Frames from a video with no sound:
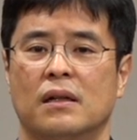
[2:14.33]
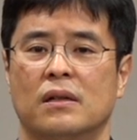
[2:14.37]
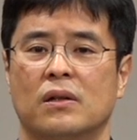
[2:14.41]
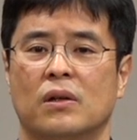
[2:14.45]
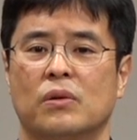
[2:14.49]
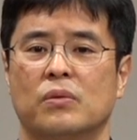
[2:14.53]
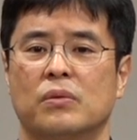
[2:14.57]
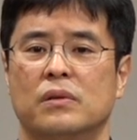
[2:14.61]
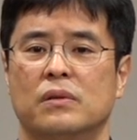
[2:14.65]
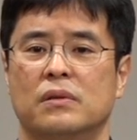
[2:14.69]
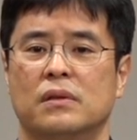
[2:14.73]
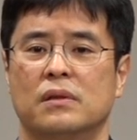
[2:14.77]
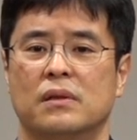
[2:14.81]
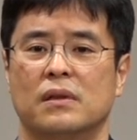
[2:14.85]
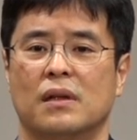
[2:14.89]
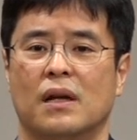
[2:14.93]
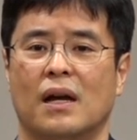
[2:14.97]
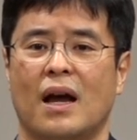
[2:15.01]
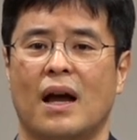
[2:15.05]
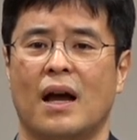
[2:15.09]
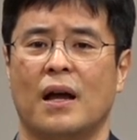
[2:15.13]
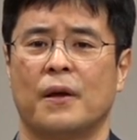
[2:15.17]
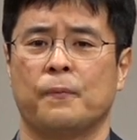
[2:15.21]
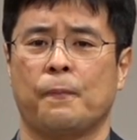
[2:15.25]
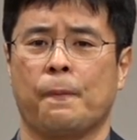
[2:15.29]
여러분
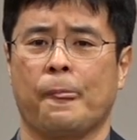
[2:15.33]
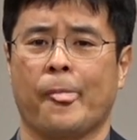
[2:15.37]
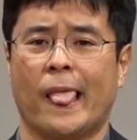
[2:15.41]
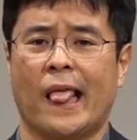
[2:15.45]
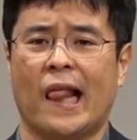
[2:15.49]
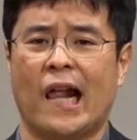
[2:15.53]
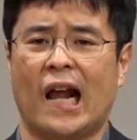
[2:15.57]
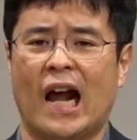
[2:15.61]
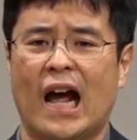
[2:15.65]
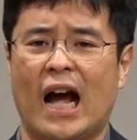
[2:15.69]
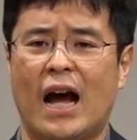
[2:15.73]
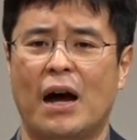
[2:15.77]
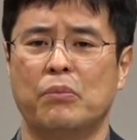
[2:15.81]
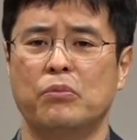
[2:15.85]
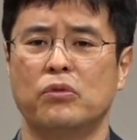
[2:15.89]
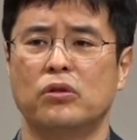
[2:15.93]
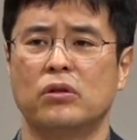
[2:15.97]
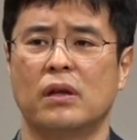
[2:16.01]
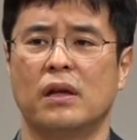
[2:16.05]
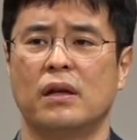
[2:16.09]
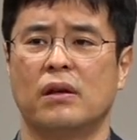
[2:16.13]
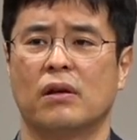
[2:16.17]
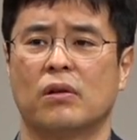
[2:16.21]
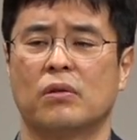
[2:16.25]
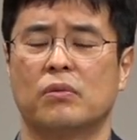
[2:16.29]

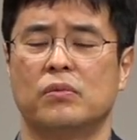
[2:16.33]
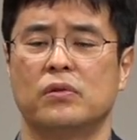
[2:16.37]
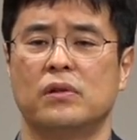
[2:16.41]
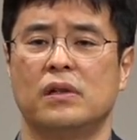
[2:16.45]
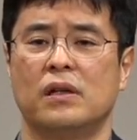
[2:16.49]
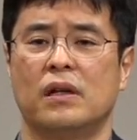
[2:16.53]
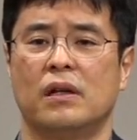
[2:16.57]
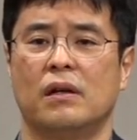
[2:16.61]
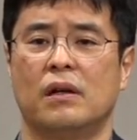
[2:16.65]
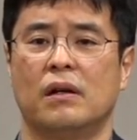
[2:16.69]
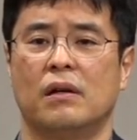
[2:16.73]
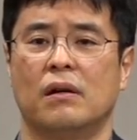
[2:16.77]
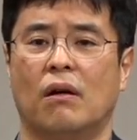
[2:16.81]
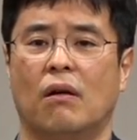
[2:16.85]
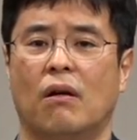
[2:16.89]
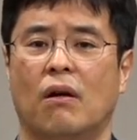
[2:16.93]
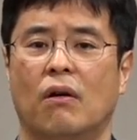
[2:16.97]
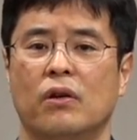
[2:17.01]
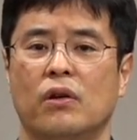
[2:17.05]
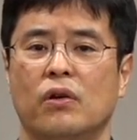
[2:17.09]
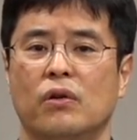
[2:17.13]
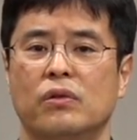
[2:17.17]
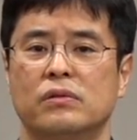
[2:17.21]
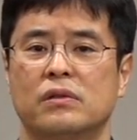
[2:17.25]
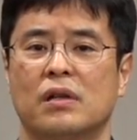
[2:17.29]
아무리 여러분이
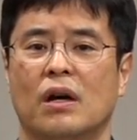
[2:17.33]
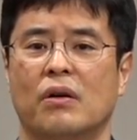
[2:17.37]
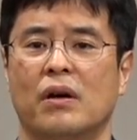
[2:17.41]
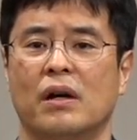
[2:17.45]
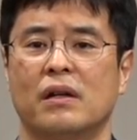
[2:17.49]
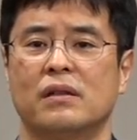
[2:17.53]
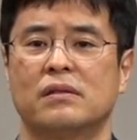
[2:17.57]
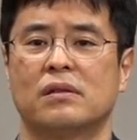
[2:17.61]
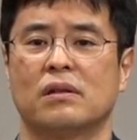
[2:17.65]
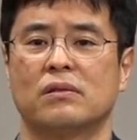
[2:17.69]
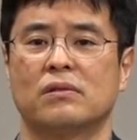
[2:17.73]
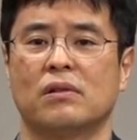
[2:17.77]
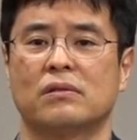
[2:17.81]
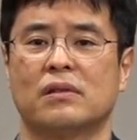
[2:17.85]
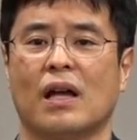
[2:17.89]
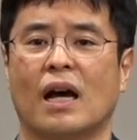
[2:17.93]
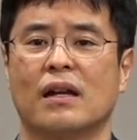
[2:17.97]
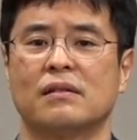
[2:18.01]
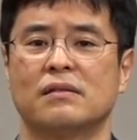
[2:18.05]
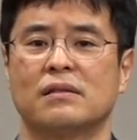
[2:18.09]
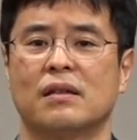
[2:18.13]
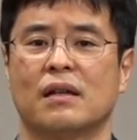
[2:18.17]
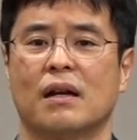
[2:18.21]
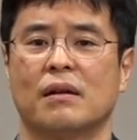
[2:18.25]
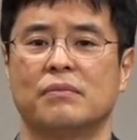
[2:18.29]
어려운 상황이 있어도
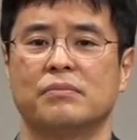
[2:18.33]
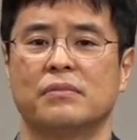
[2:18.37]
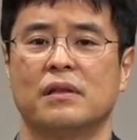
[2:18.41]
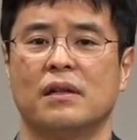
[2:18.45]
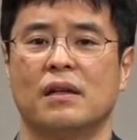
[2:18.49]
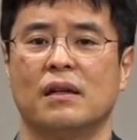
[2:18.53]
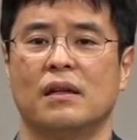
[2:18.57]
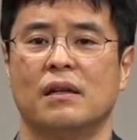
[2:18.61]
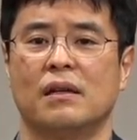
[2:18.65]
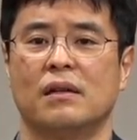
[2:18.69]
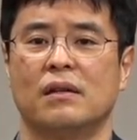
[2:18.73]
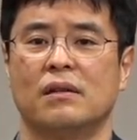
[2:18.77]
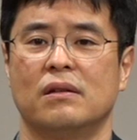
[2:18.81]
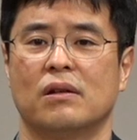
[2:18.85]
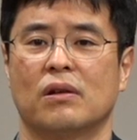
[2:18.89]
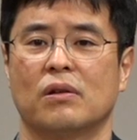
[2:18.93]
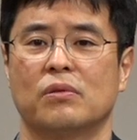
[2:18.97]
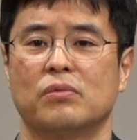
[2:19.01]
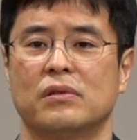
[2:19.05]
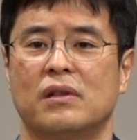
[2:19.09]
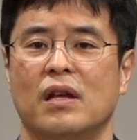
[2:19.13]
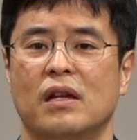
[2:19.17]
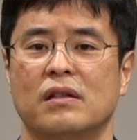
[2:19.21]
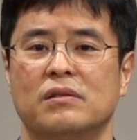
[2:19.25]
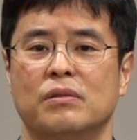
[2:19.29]
다른 사람들이
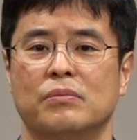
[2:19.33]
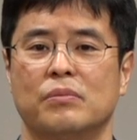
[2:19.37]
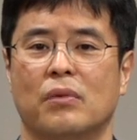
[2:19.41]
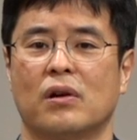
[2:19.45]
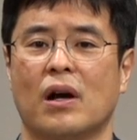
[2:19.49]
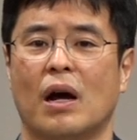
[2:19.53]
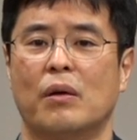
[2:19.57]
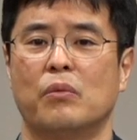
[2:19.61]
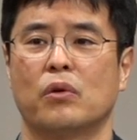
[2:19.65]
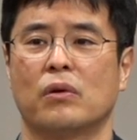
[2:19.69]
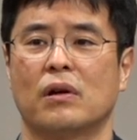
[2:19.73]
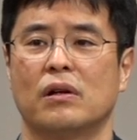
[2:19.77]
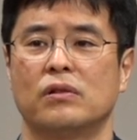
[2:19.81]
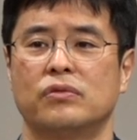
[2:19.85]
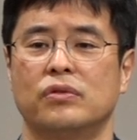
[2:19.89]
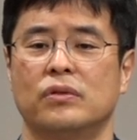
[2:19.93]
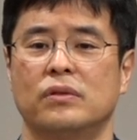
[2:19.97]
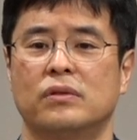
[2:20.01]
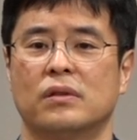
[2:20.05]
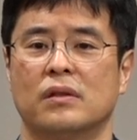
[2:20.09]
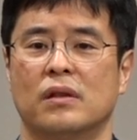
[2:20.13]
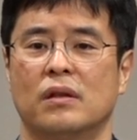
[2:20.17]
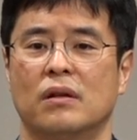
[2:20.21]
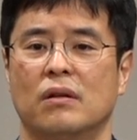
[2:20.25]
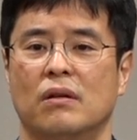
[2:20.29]
여러분 대신 뭐 감옥 갈 수
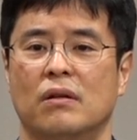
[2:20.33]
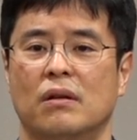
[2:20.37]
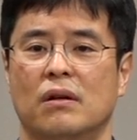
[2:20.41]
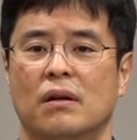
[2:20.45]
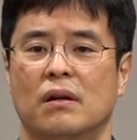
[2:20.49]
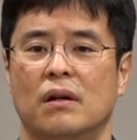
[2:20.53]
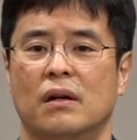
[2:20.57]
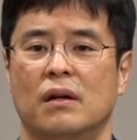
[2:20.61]
있어요?